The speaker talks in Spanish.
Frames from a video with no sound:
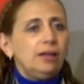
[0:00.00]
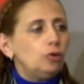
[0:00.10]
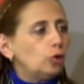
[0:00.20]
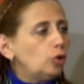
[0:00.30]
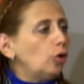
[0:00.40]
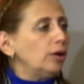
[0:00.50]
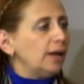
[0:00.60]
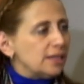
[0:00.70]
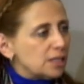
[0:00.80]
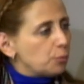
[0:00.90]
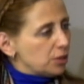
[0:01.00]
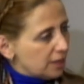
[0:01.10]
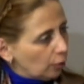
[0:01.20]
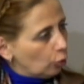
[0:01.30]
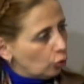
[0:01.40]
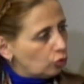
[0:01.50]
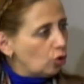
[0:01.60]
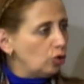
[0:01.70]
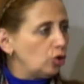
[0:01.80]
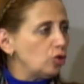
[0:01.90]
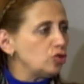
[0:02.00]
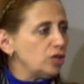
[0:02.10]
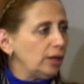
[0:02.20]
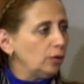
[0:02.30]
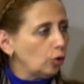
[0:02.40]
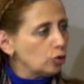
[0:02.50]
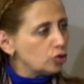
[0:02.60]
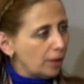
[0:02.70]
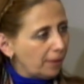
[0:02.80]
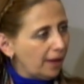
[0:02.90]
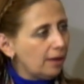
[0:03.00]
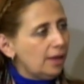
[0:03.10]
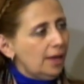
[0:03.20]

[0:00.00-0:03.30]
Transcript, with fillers: Doctor, gracias por estar con nosotros en Cronos TV,